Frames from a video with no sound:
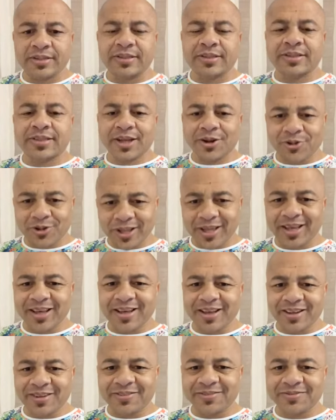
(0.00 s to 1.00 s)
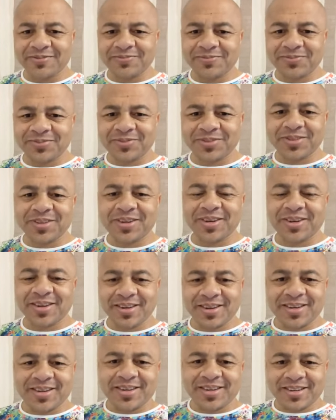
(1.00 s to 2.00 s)
Salut les gars.
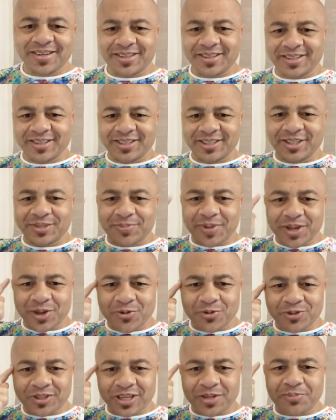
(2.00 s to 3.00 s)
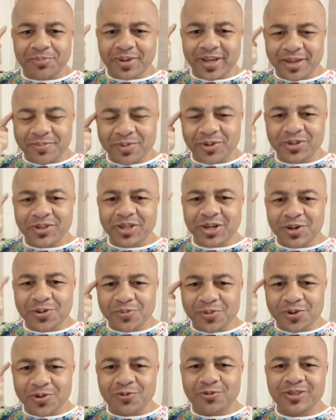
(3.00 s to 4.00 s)
J'espère que vous êtes prêts
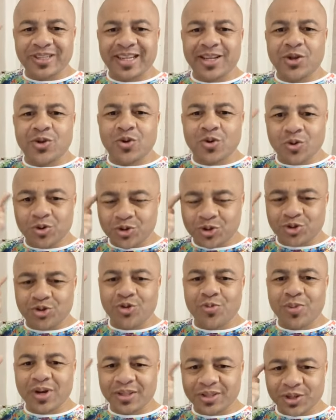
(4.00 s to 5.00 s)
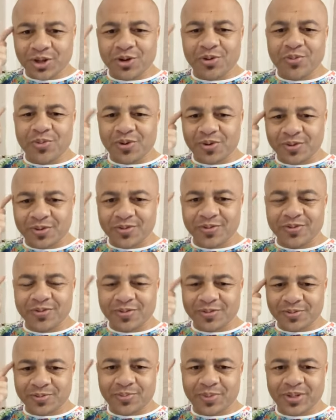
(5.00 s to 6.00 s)
mentalement, vous êtes costaud mentalement.
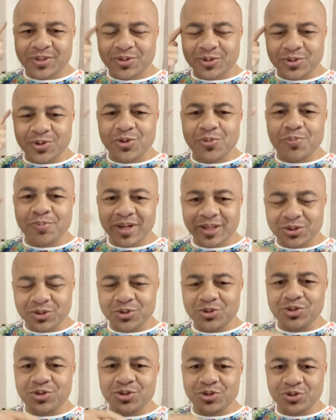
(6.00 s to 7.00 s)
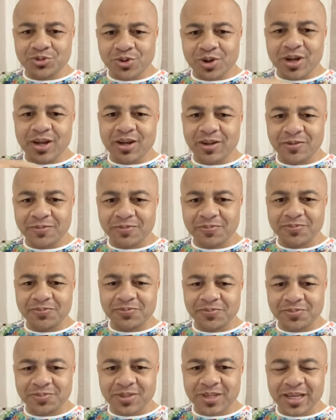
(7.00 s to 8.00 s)
Parce que le match de ce soir,
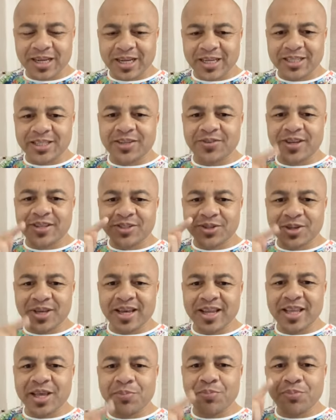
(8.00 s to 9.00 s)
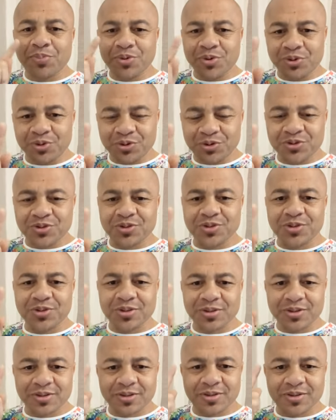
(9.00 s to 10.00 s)
ça va se gagner plus
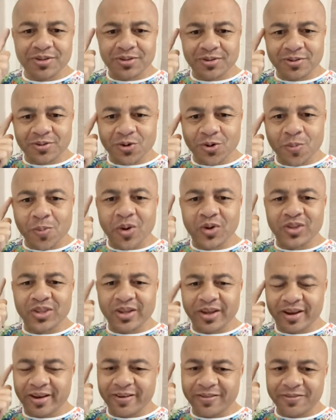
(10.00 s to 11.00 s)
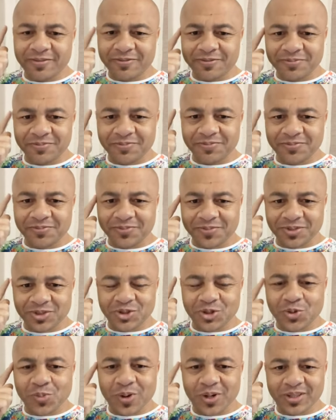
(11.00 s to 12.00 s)
au mental.
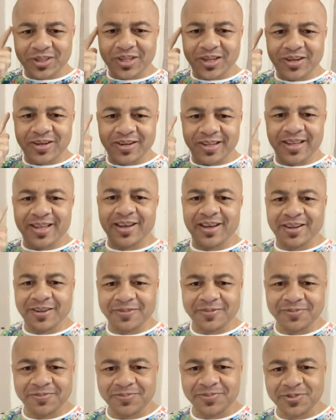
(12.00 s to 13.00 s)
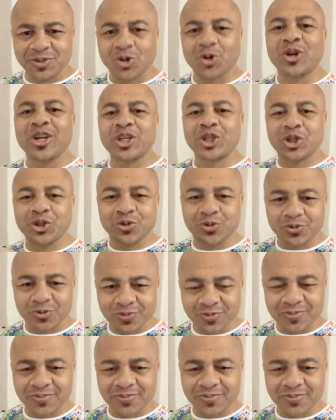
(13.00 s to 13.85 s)
Au mental, les gars. On est chez nous.